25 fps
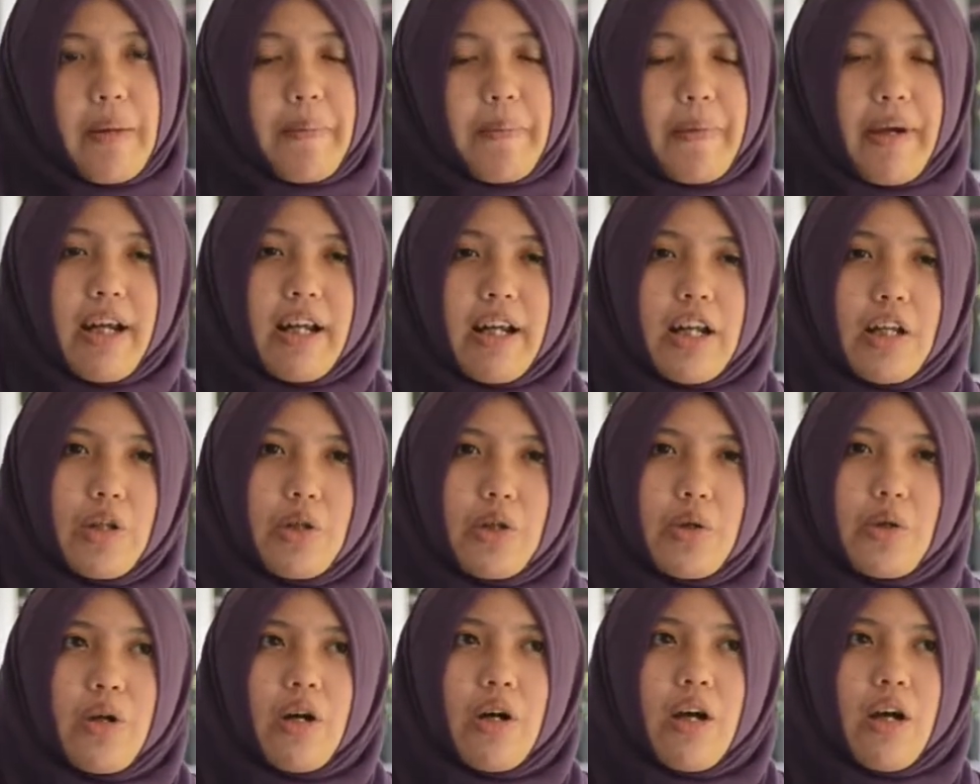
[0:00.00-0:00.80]
Tapi kan
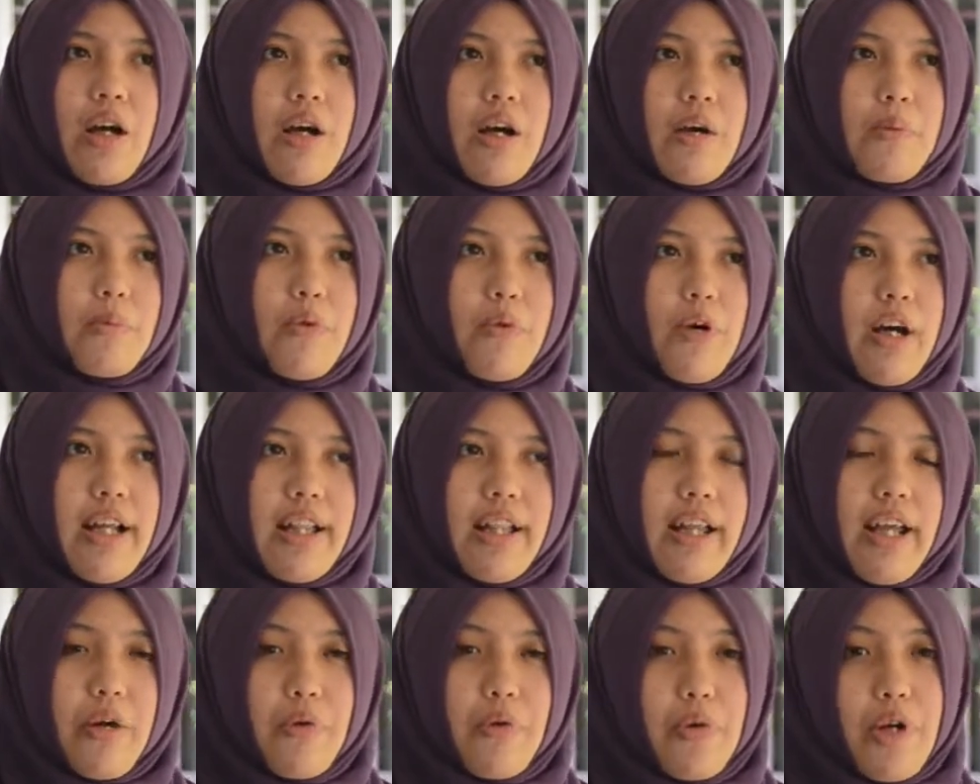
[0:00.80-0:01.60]
itu
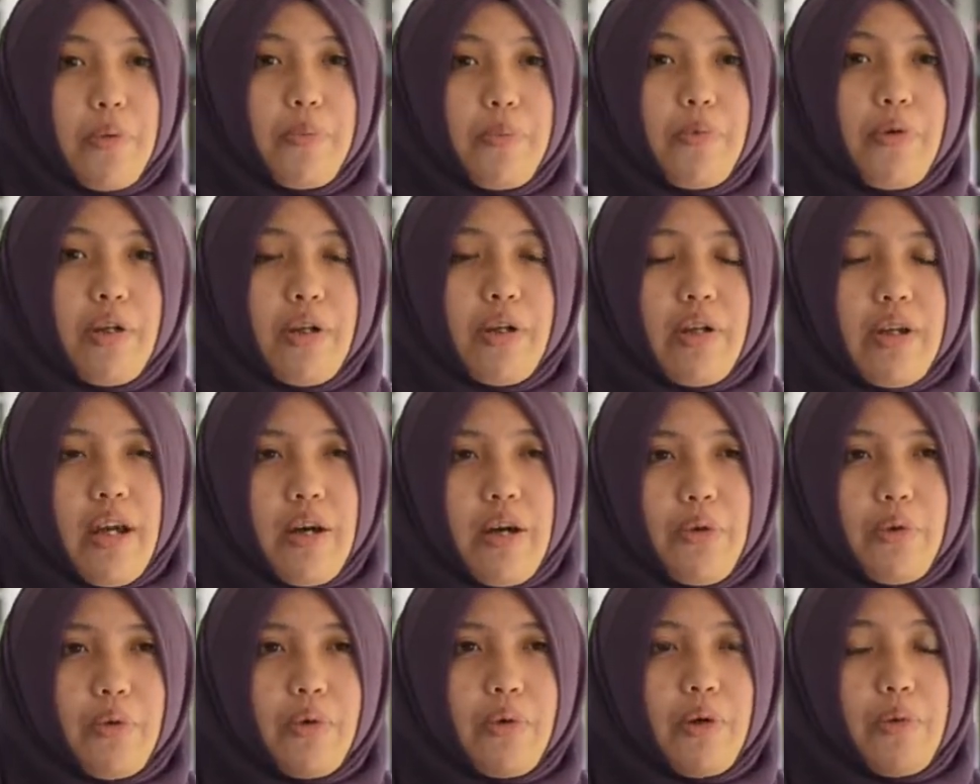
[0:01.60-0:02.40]
buat yang udah punya yang